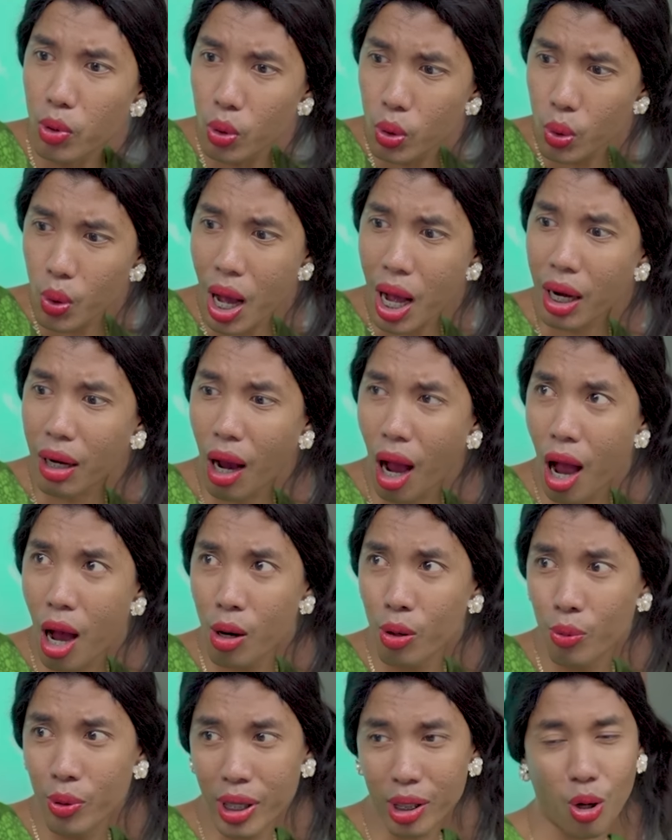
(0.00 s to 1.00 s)
uang
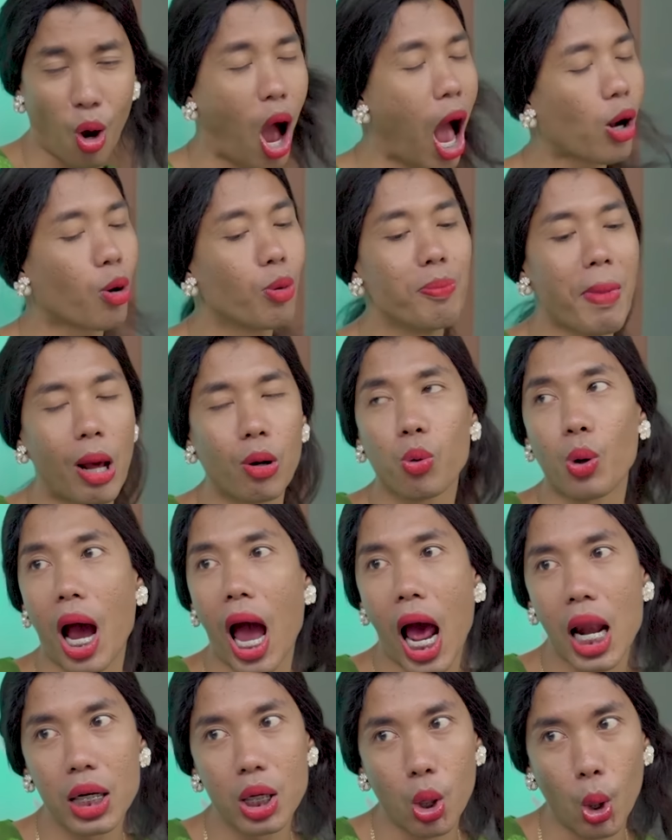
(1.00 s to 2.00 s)
kau, Wi. Kok aku malu
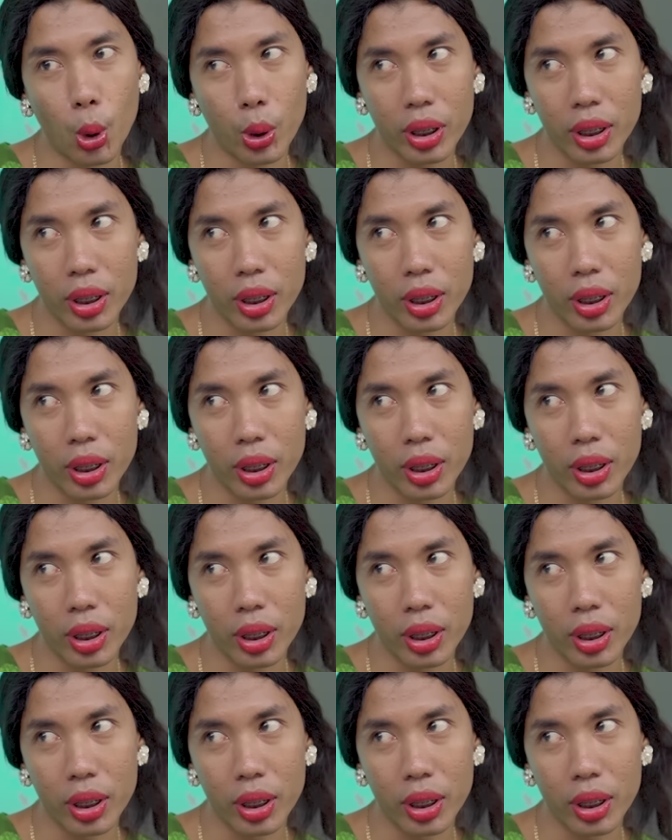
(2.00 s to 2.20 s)
kali lo,